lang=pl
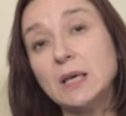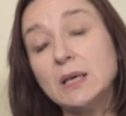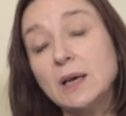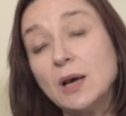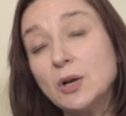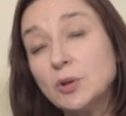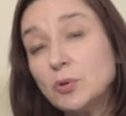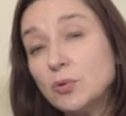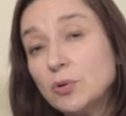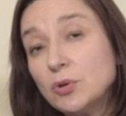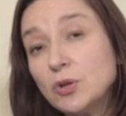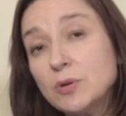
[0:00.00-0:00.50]
I
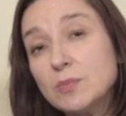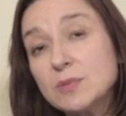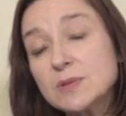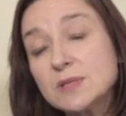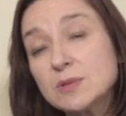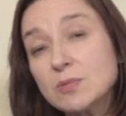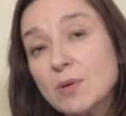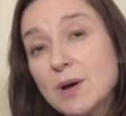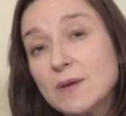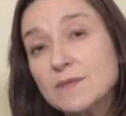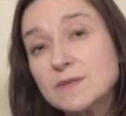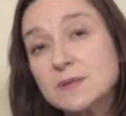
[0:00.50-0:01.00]
Artur
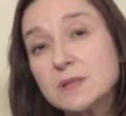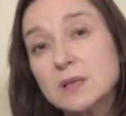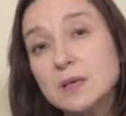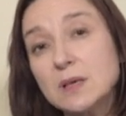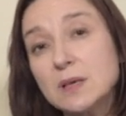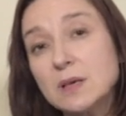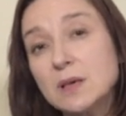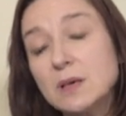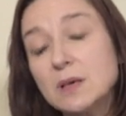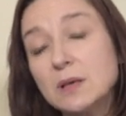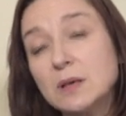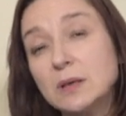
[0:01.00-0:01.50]

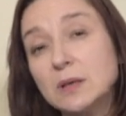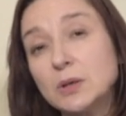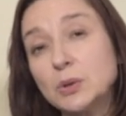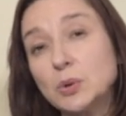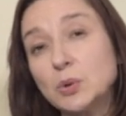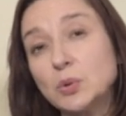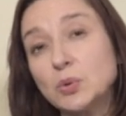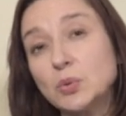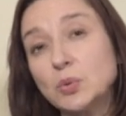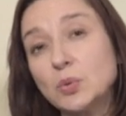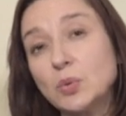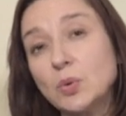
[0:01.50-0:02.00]
Domosławski, e,
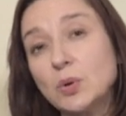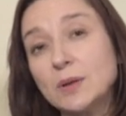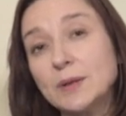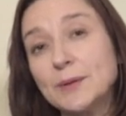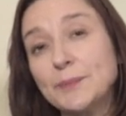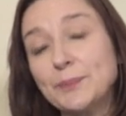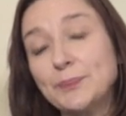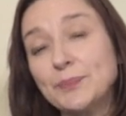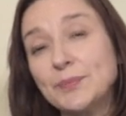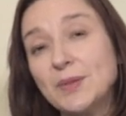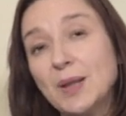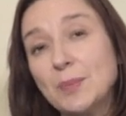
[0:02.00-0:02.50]

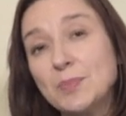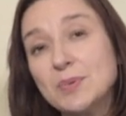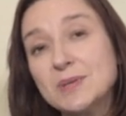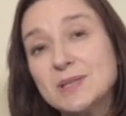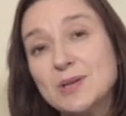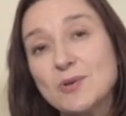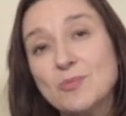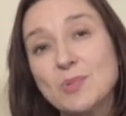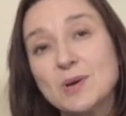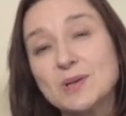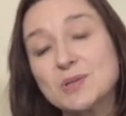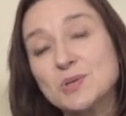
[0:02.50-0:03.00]
który
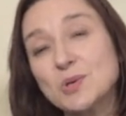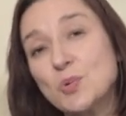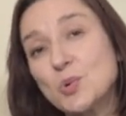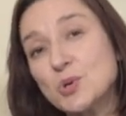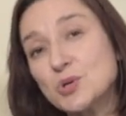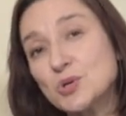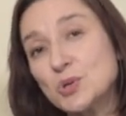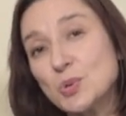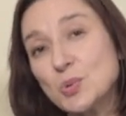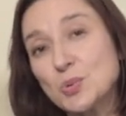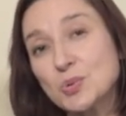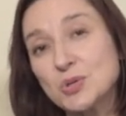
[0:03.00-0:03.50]
napisał bardzo
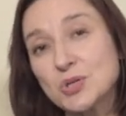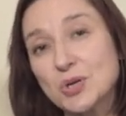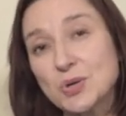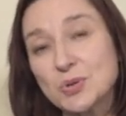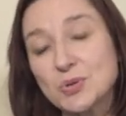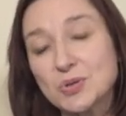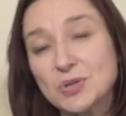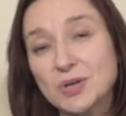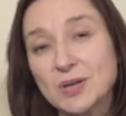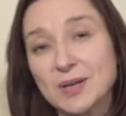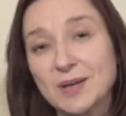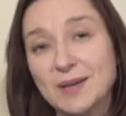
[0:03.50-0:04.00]
głośną
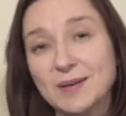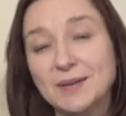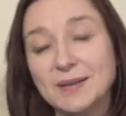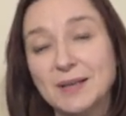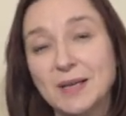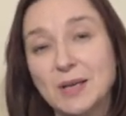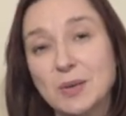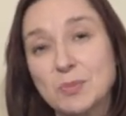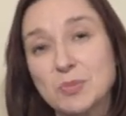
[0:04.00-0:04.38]
książkę